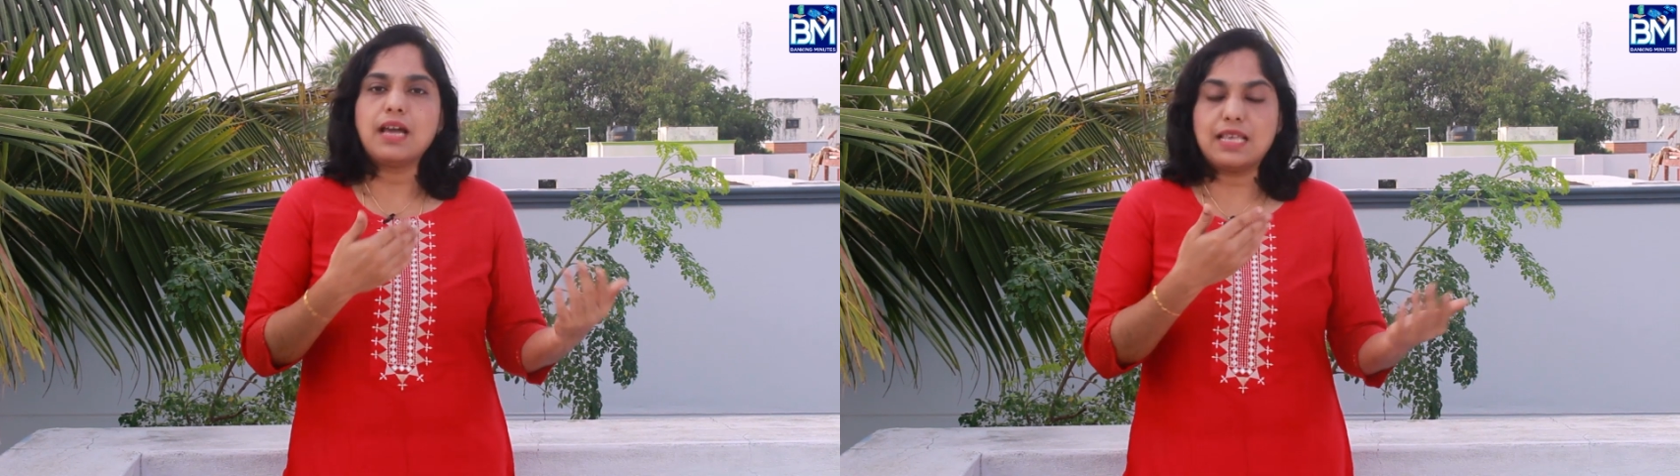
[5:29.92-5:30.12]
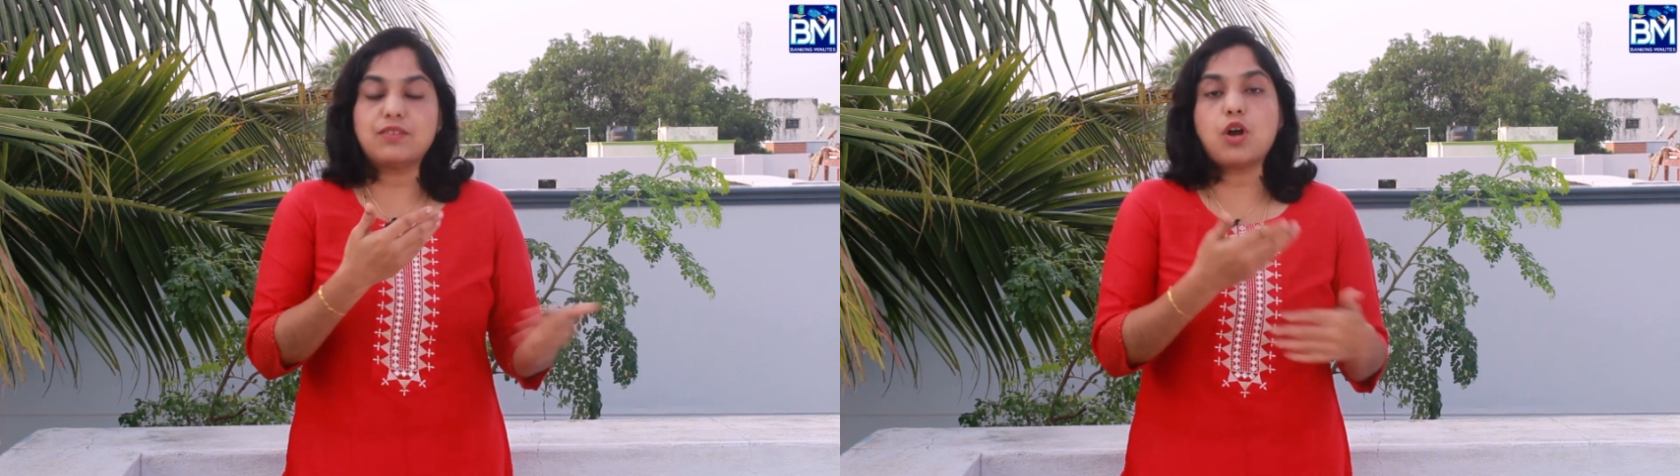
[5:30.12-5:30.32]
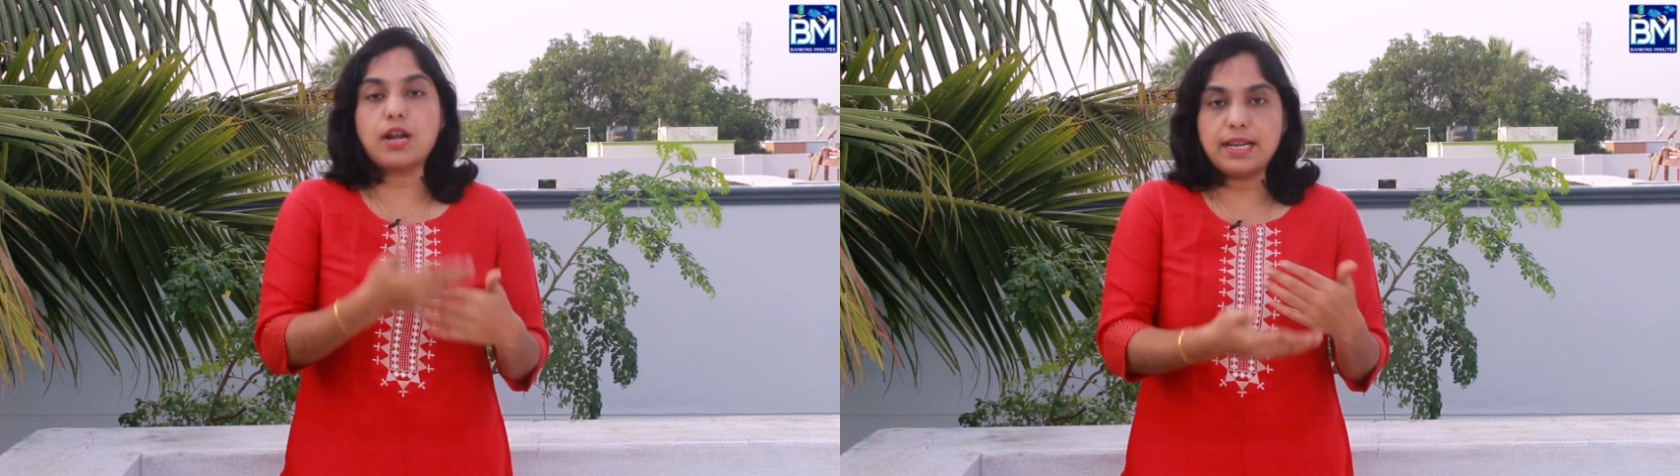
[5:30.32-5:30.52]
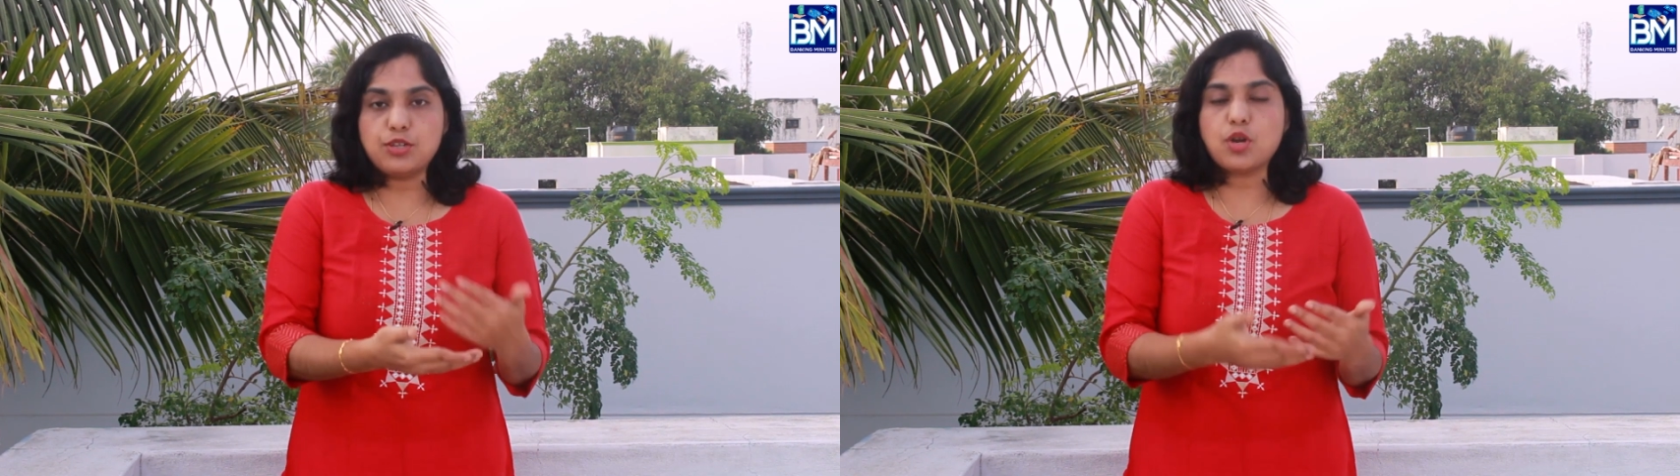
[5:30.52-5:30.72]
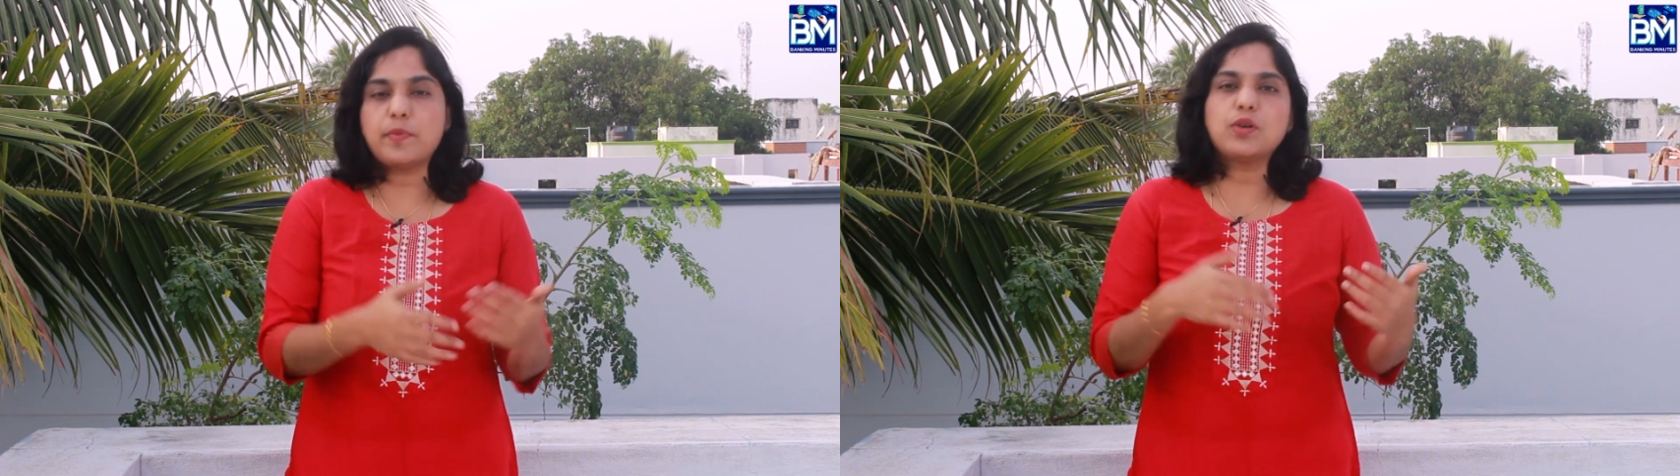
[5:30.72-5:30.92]
அதாவது
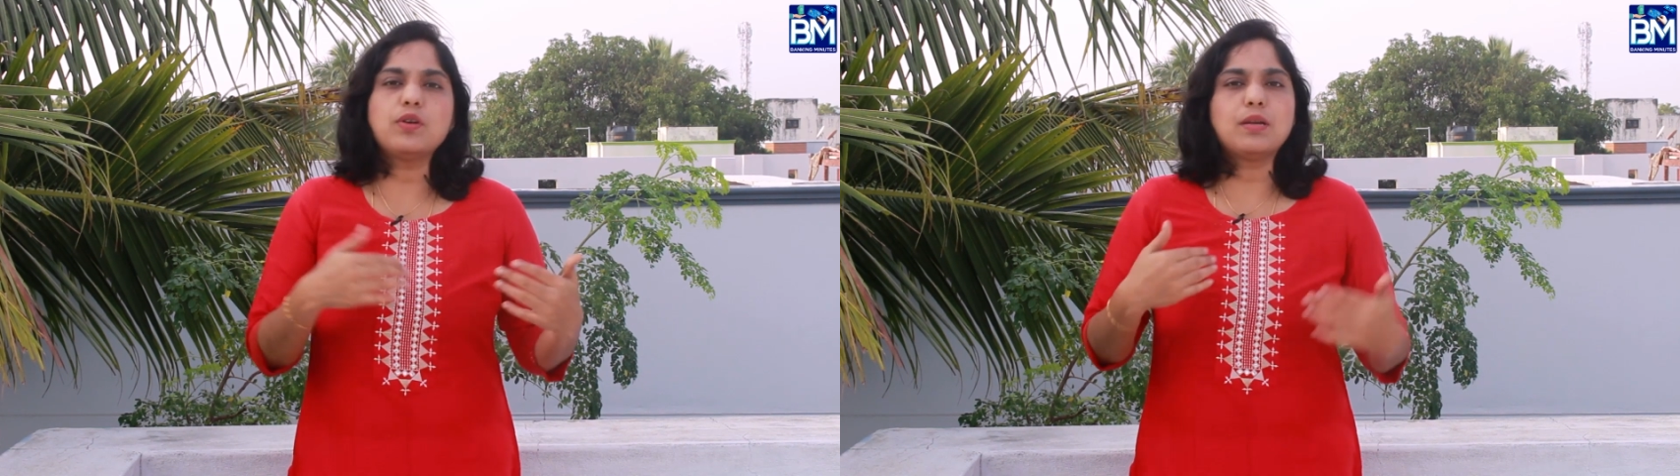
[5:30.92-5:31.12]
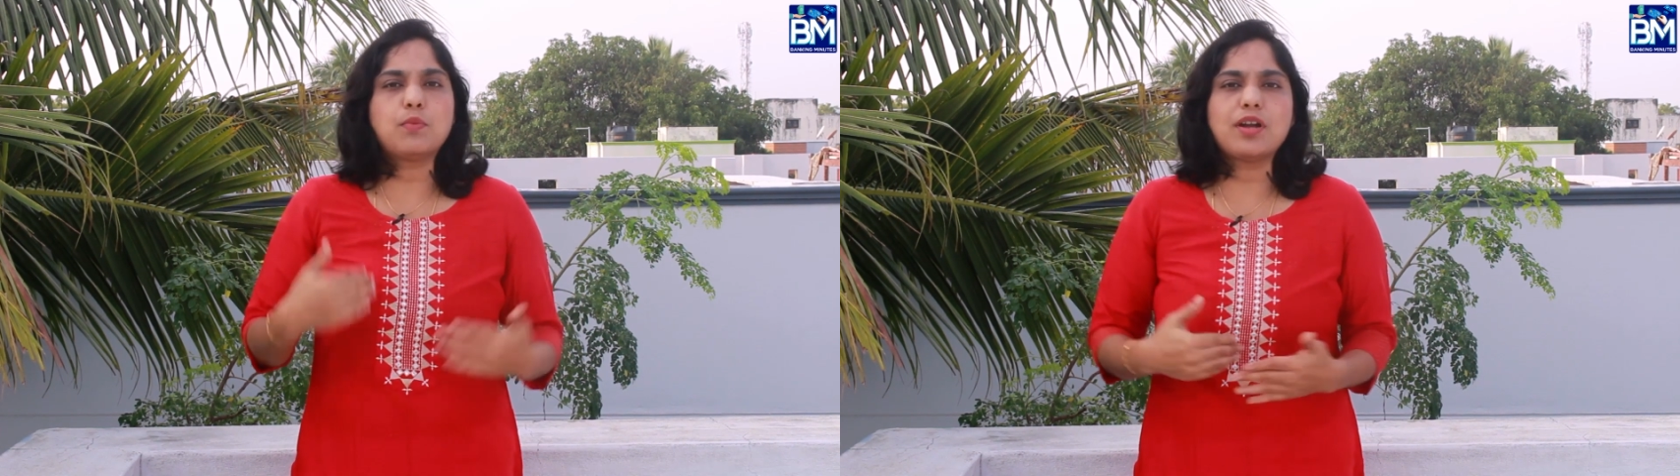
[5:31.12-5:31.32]
ஆன்லைன் ஷாப்பிங்கோ இல்லை